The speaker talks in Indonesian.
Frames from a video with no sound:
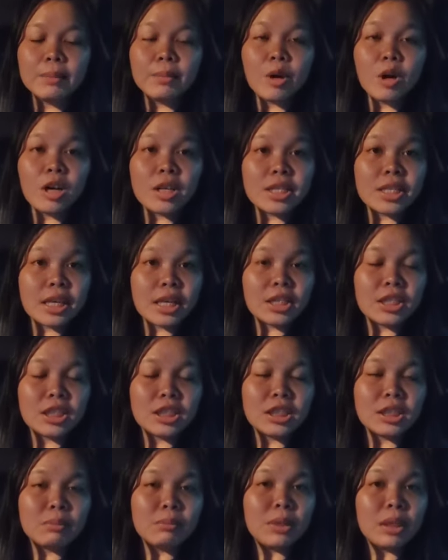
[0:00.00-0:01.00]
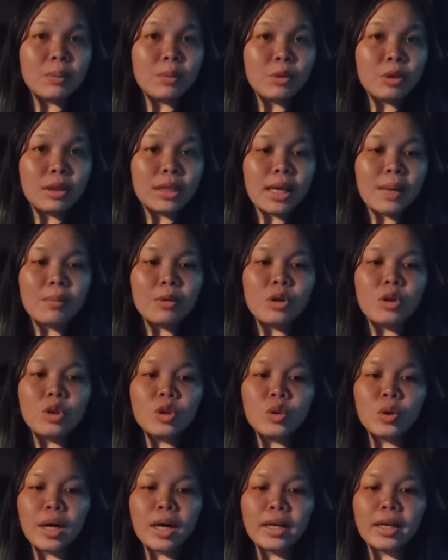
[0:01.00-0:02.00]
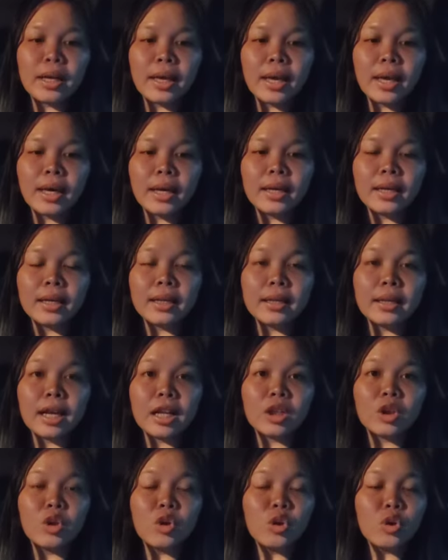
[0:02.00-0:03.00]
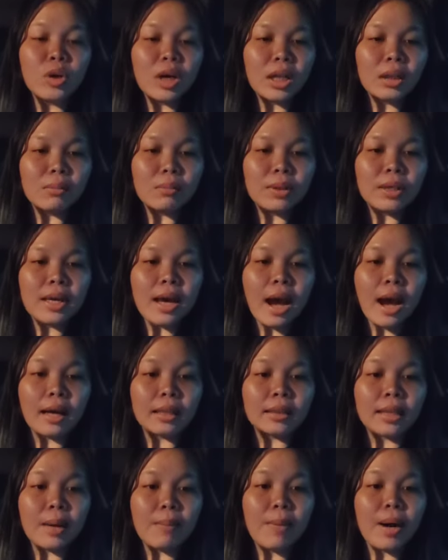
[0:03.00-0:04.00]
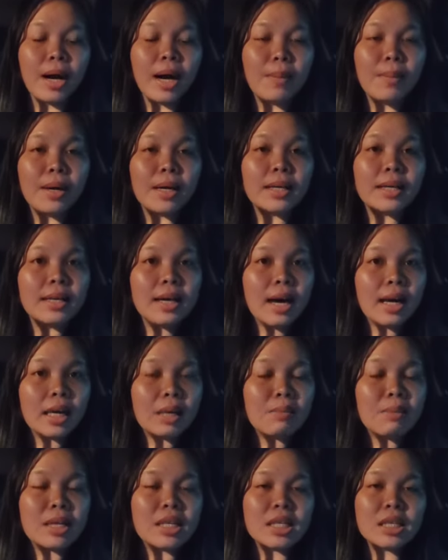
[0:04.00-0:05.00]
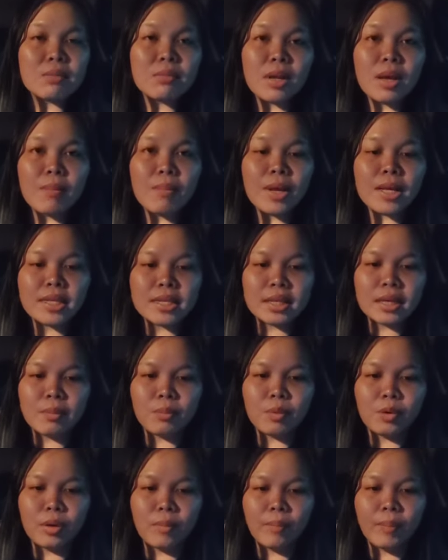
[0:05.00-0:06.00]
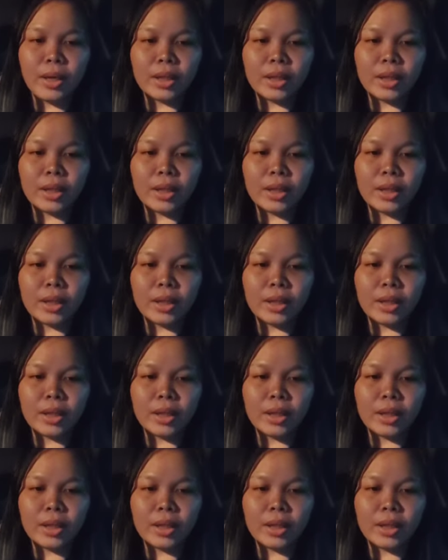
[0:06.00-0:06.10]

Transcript: di bawah section 96 kurungan E dan kurungan B Akta Mahkamah Kehakiman 1964